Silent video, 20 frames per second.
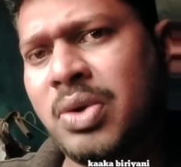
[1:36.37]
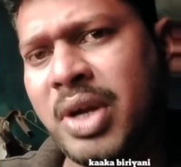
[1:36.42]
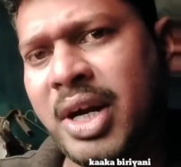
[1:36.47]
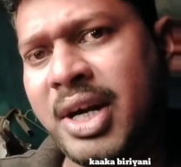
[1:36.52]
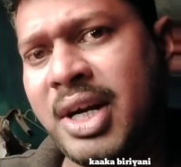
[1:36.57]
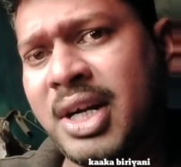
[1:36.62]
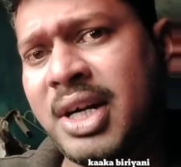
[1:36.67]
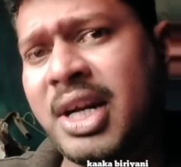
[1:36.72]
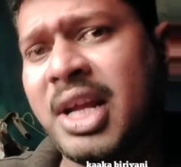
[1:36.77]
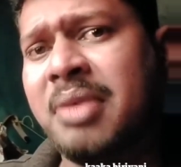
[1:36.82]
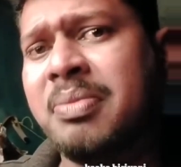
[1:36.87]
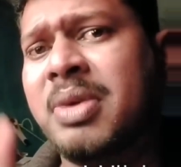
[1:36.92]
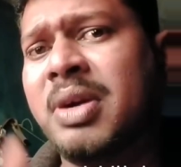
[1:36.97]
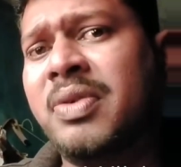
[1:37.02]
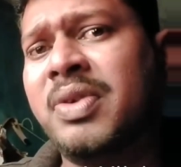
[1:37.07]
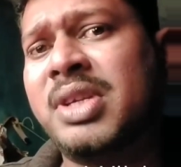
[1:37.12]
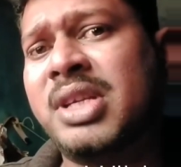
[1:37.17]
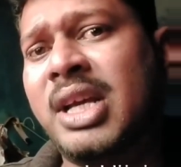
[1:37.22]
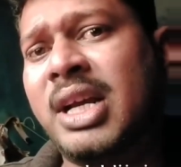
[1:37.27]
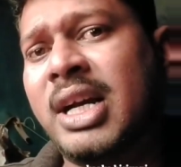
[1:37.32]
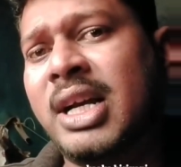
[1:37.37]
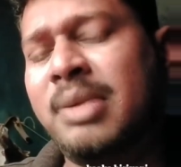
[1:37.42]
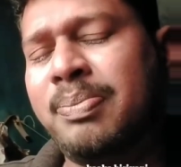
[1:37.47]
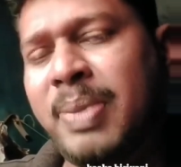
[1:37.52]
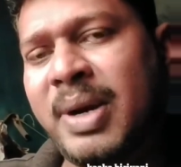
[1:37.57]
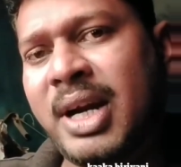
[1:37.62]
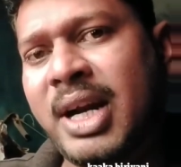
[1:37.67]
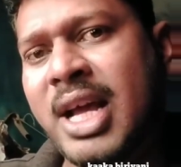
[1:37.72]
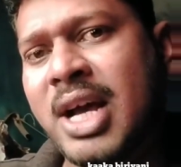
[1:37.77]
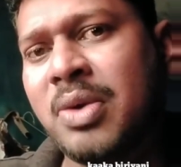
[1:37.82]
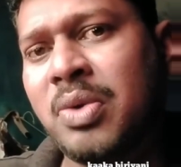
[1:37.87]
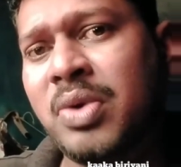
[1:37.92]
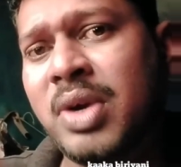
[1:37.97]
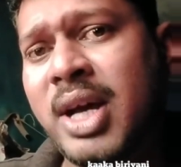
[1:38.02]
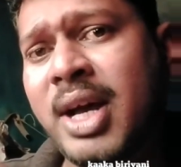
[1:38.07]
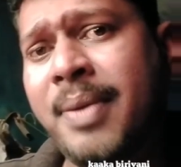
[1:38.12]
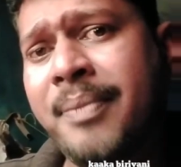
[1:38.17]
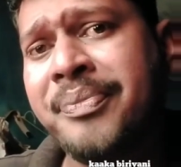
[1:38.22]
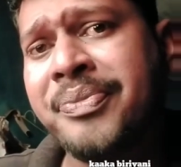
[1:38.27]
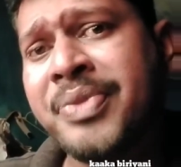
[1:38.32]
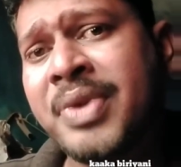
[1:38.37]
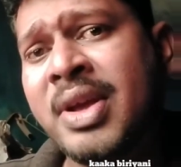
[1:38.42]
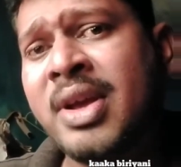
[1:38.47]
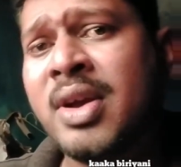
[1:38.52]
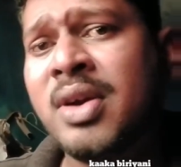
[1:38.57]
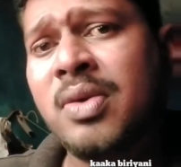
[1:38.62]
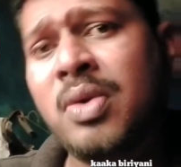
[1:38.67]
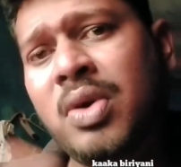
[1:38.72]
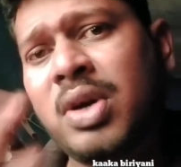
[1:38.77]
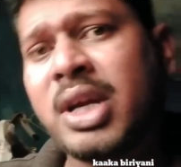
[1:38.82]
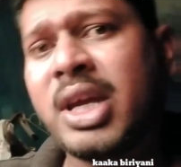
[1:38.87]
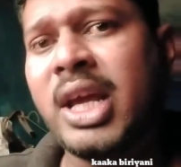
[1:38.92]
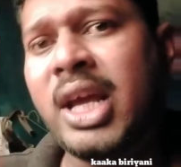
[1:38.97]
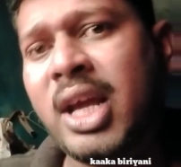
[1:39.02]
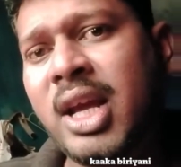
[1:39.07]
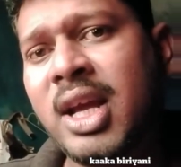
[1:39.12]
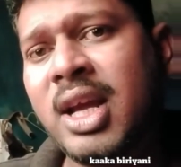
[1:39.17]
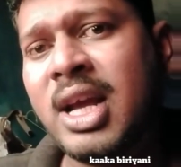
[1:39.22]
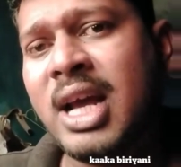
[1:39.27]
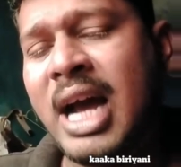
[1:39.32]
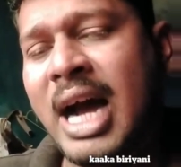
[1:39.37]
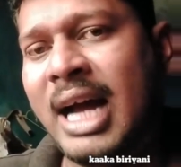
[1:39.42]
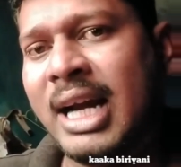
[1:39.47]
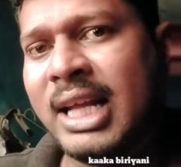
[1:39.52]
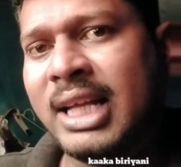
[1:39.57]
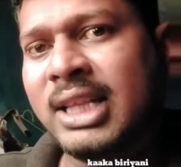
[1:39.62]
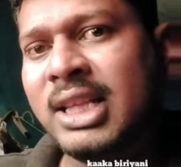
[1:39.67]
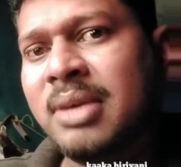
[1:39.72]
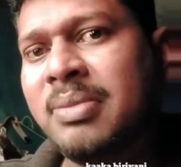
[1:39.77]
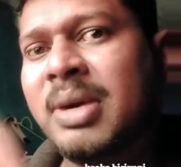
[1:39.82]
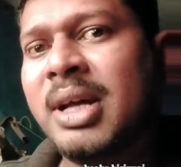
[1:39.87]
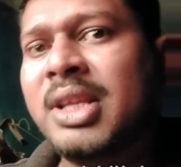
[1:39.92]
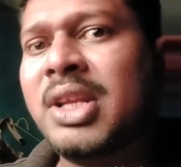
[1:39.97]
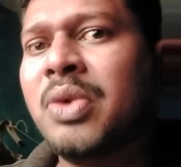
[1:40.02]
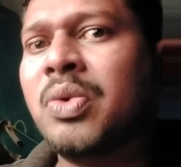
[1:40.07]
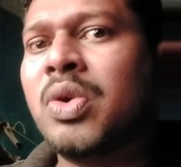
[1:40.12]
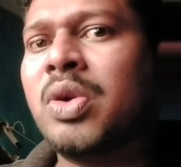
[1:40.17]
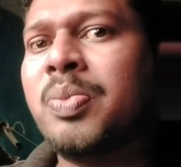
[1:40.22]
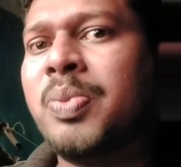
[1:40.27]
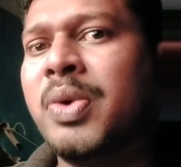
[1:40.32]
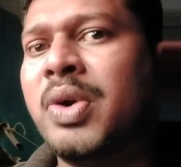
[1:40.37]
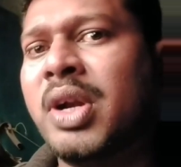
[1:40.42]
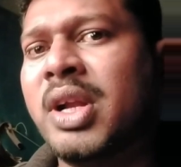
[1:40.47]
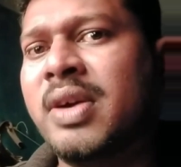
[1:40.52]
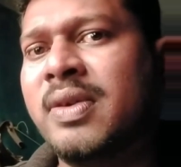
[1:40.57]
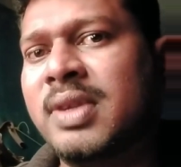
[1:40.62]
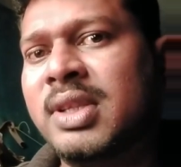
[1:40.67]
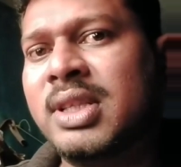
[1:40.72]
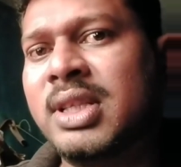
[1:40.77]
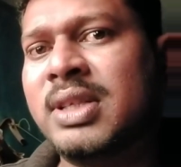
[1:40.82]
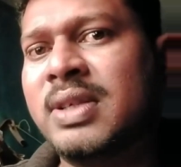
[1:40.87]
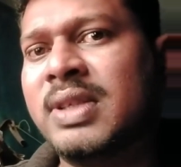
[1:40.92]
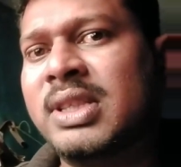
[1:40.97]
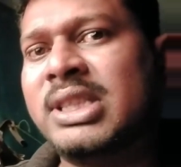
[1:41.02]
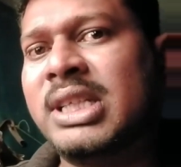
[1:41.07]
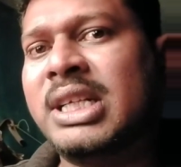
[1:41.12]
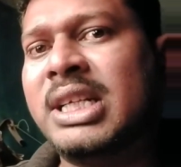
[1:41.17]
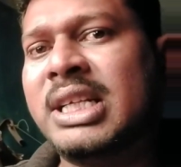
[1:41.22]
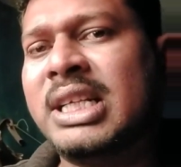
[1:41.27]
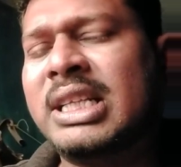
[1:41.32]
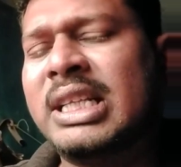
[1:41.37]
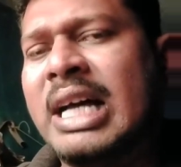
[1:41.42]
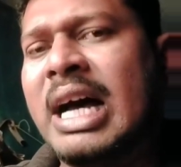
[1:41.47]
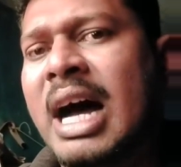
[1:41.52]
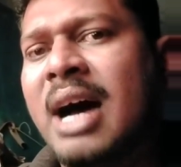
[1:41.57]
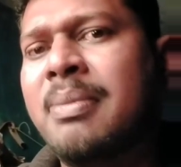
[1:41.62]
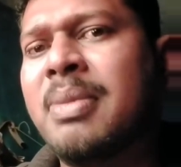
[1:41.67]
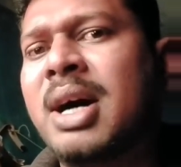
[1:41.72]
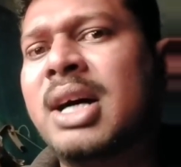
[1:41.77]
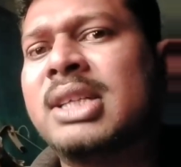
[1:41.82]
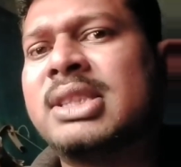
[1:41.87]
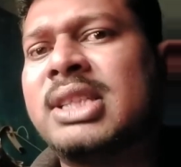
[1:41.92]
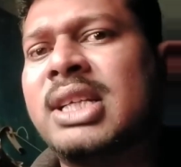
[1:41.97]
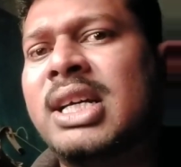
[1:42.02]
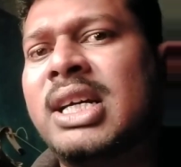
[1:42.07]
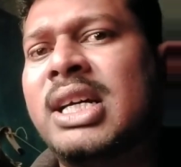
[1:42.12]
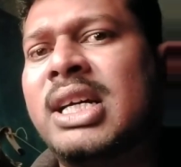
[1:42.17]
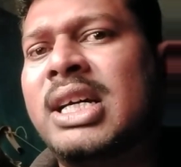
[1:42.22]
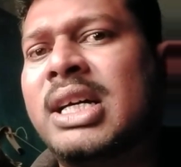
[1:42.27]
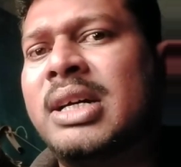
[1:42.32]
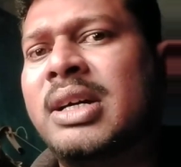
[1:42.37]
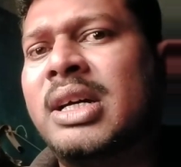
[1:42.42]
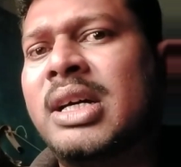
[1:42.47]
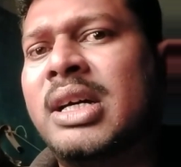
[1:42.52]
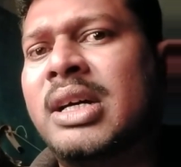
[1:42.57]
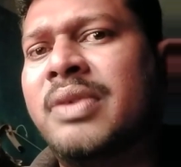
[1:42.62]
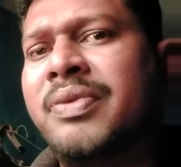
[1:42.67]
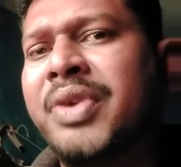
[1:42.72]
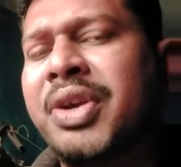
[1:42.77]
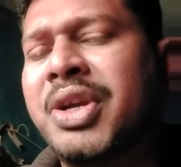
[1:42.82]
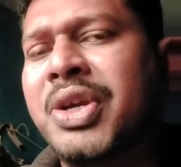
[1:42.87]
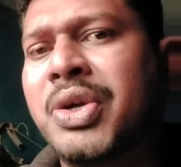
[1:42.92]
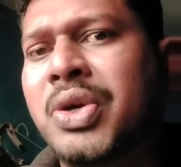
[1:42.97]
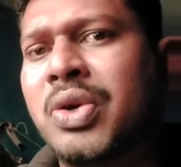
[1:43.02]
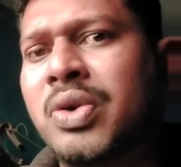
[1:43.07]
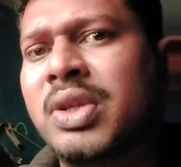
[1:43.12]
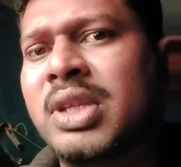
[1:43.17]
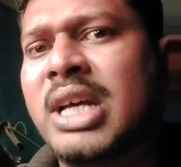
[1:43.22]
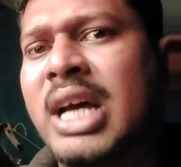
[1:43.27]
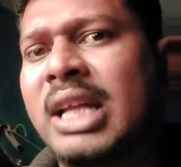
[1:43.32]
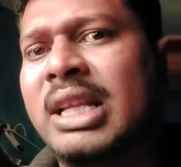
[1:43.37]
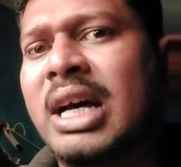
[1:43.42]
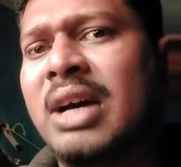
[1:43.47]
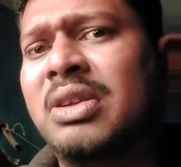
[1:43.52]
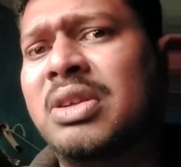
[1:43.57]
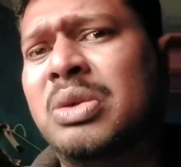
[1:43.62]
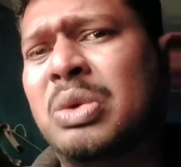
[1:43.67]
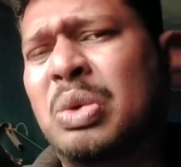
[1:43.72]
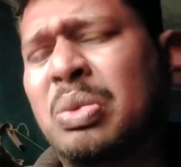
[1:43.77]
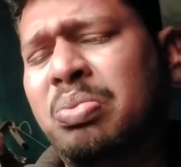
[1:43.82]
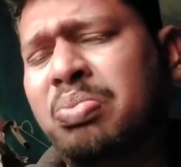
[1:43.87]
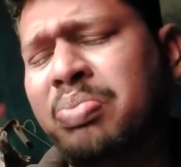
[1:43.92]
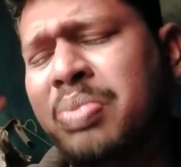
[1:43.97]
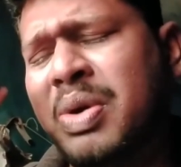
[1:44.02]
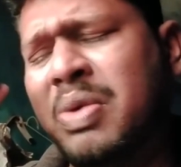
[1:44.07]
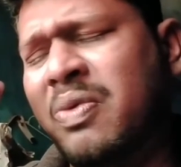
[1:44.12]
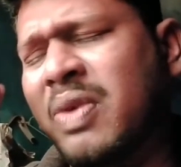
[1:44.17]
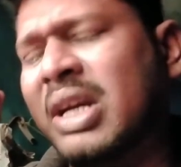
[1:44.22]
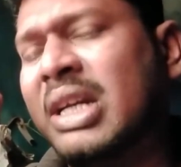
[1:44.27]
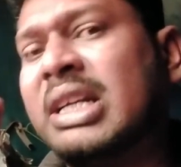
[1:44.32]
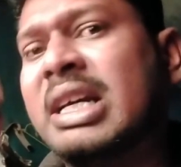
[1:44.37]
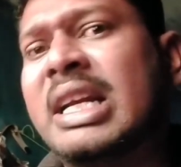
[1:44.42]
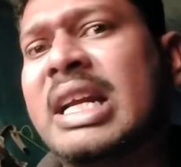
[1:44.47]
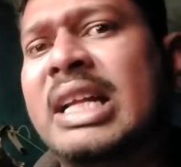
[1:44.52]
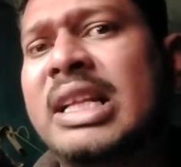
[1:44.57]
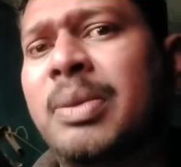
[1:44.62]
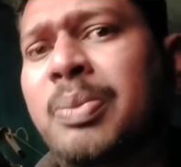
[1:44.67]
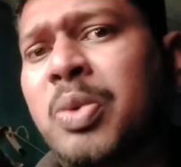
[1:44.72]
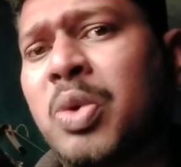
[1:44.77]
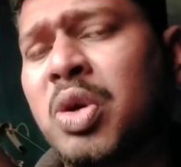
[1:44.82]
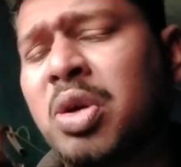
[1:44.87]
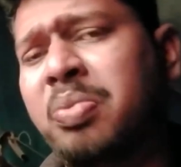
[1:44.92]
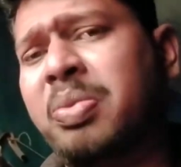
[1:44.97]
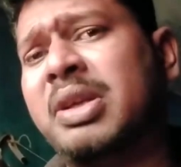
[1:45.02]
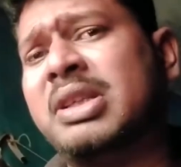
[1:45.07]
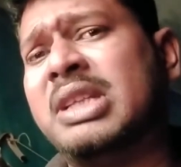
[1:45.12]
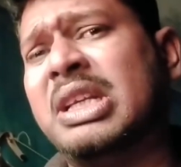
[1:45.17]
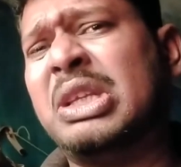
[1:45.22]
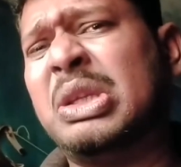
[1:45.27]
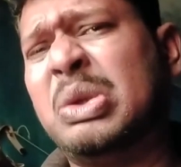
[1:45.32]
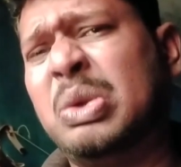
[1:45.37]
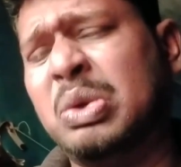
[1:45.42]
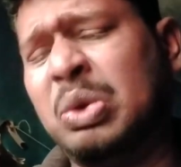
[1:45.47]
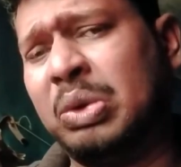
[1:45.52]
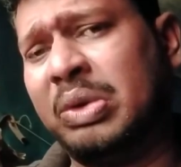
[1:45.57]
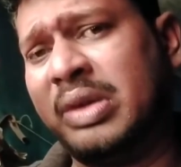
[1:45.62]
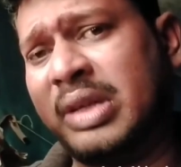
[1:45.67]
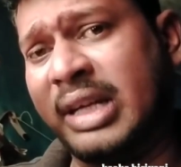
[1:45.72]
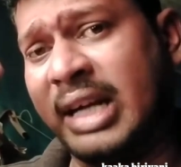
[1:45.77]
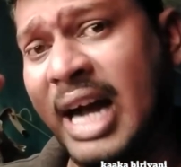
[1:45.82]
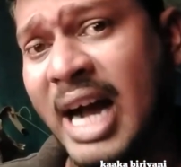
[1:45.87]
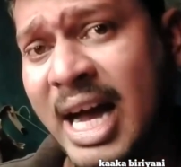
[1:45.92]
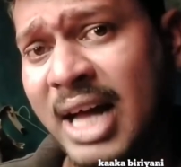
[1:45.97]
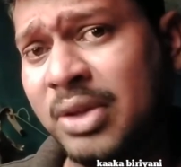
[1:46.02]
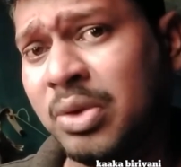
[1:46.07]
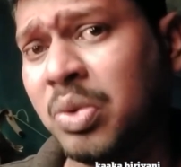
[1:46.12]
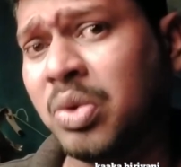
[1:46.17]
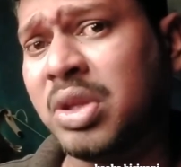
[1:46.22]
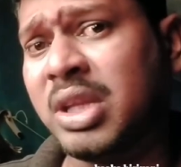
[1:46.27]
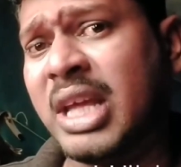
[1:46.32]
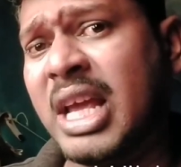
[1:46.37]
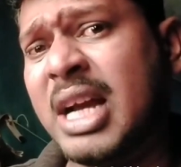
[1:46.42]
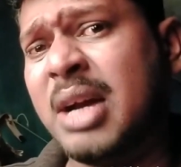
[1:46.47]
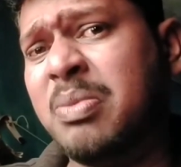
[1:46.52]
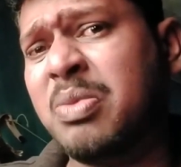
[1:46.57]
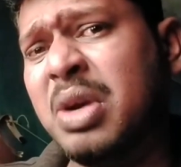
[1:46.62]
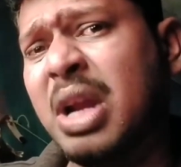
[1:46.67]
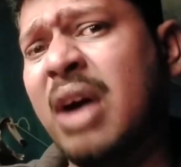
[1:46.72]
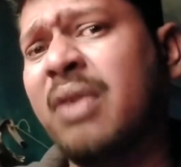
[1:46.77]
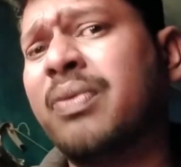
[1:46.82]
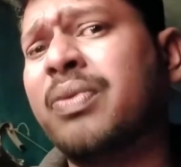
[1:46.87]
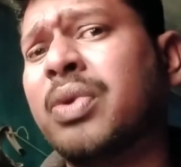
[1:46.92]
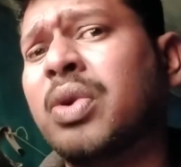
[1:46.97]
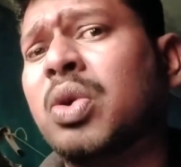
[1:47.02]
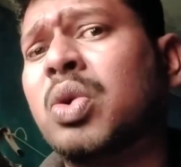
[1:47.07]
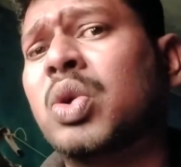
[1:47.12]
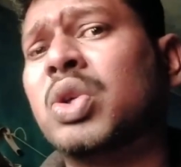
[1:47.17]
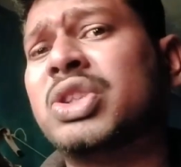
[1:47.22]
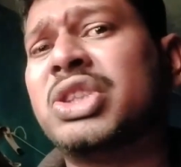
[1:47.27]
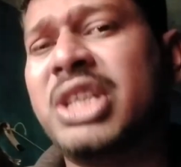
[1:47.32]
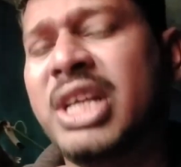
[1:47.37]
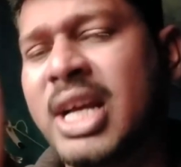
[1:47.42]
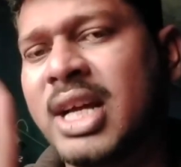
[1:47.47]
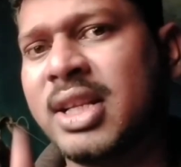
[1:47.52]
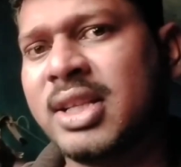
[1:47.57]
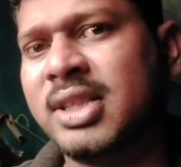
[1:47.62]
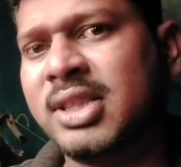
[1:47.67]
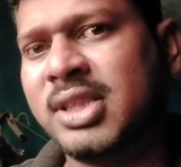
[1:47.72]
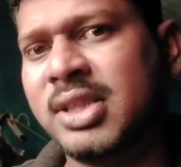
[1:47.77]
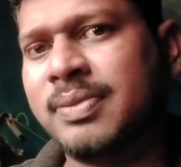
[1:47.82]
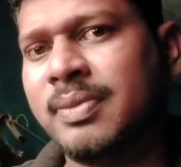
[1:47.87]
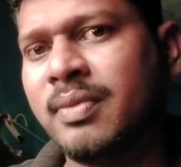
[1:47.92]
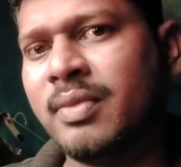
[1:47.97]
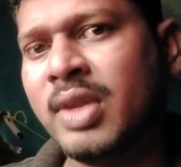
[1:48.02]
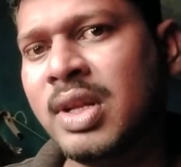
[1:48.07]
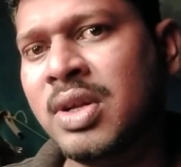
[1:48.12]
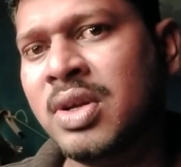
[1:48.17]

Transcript: நல்ல ஒரு என்டர்டைன்மெண்ட் விஷயங்கள் பண்ணால் கூட ஓகே ஆனால் இந்த மாதிரி ஒரு பொண்ணை வந்து வச்சுக்கிட்டு இந்த ஆபாச வீடியோ வந்து அதாவது ரொம்ப வல்கராக அந்த பொண்ணு பேசுனது காது கொடுத்து கேட்க முடியல அவ்வளோ கொச்சையாக இருந்துச்சு